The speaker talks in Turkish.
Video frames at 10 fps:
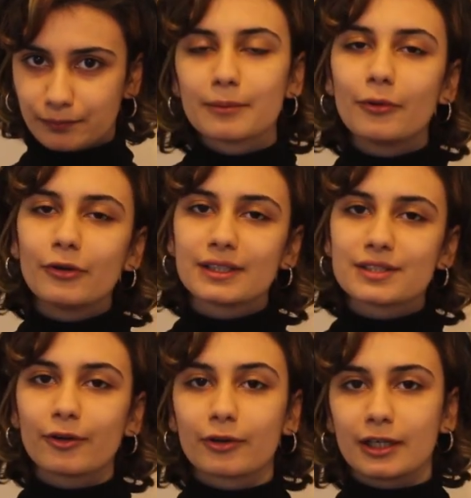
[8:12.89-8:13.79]
Böylece
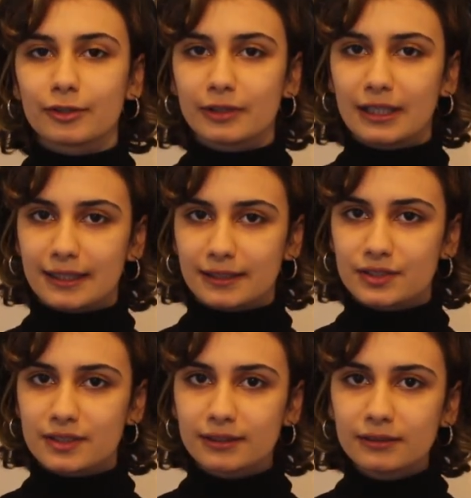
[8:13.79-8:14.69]
ökaryotlar
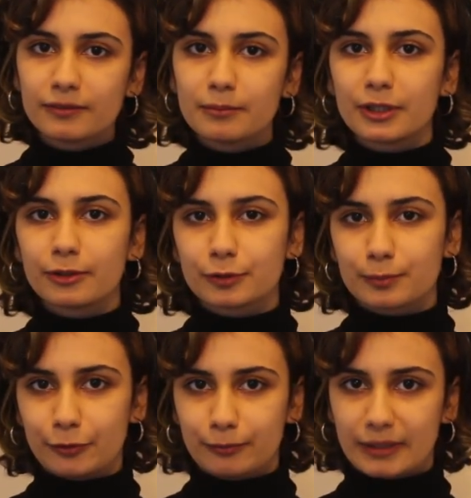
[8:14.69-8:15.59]
gelişti ve mayoz
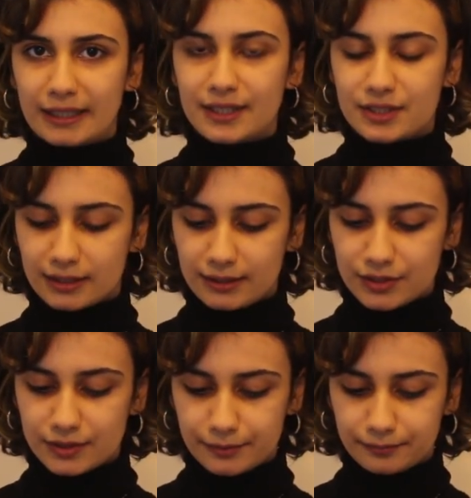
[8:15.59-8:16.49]
bölünme gerçekleşti.